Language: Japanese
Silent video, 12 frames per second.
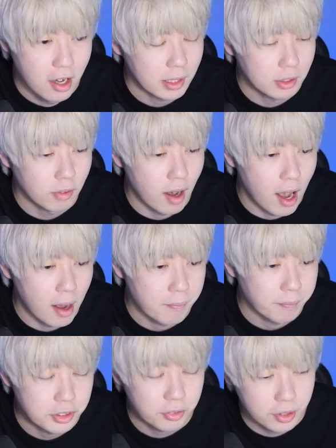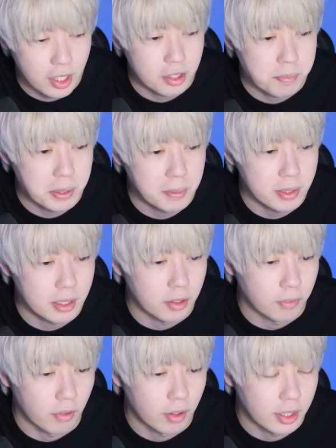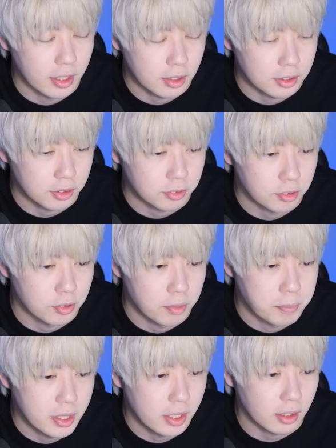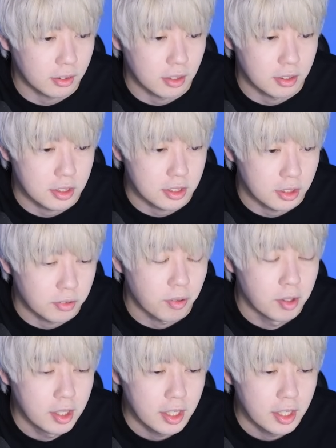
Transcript: まあ、あとは結局ね エヌピービー での、えー、活躍というのは見れなかったんですけど、